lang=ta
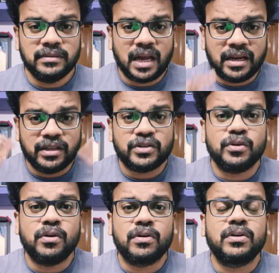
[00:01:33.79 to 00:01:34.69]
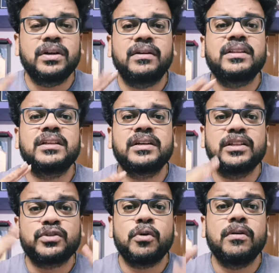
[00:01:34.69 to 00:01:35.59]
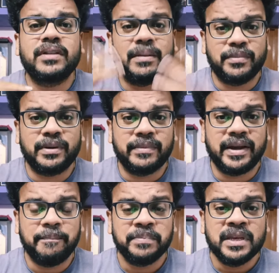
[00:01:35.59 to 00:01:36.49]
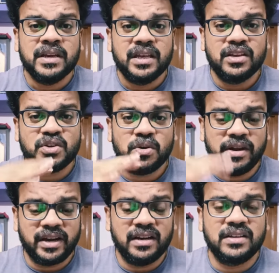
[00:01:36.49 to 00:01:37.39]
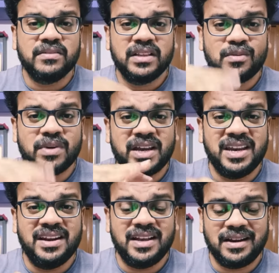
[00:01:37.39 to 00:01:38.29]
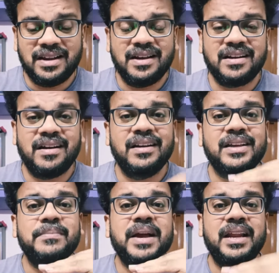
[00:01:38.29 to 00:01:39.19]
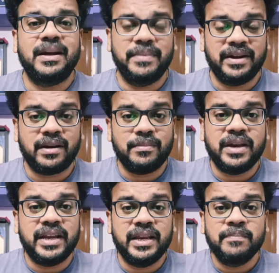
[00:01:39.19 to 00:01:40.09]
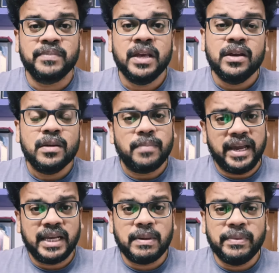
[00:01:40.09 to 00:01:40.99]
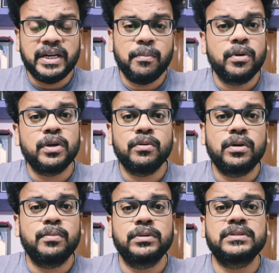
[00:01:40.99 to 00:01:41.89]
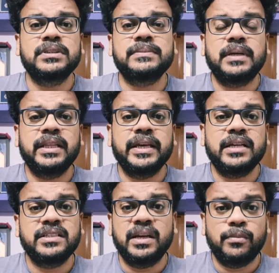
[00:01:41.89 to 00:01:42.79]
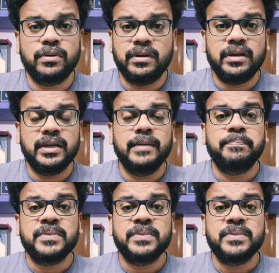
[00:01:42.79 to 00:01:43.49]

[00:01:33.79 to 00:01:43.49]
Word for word: நாங்கள் இந்த ஷோவுக்கு வந்ததுக்கு இந்த ஷோவுக்கு தான் பெருமை இந்த ஷோ எங்களுக்கு வந்து ரொம்ப கீழே நாங்கள் காலுக்கு மேலே அப்படின்ற மாதிரி பயங்கரமாக பிட்டை போட்டு ஒரு பொண்ணு வந்து பார்த்தீங்கன்னா சீனை போட்டுட்ருக்கு